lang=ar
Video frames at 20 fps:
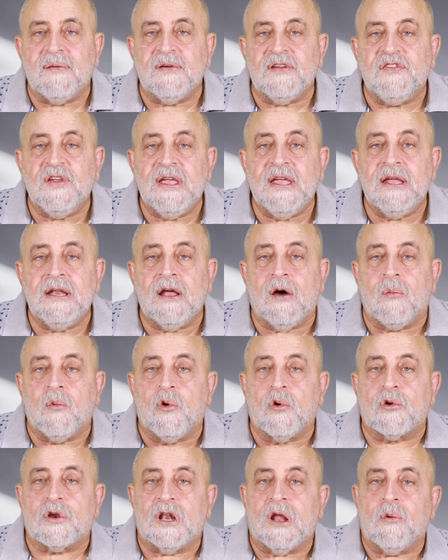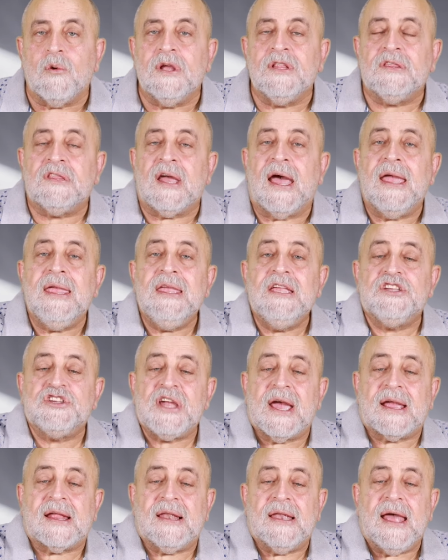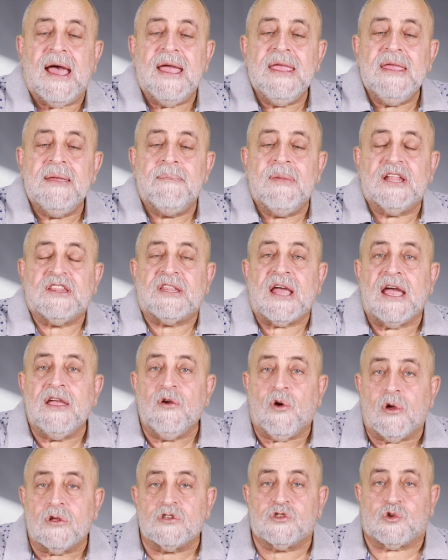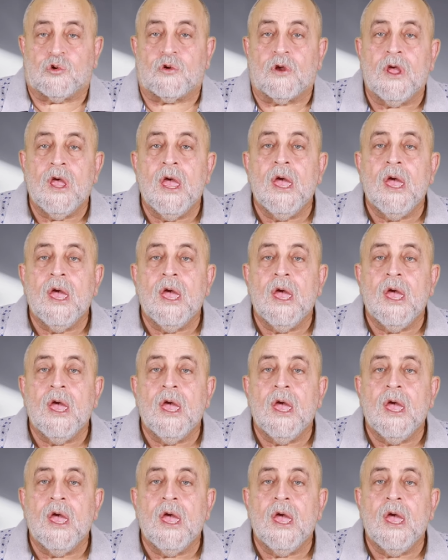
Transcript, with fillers: في هنا امور لو انت اي شكل اي ماده اي عنصر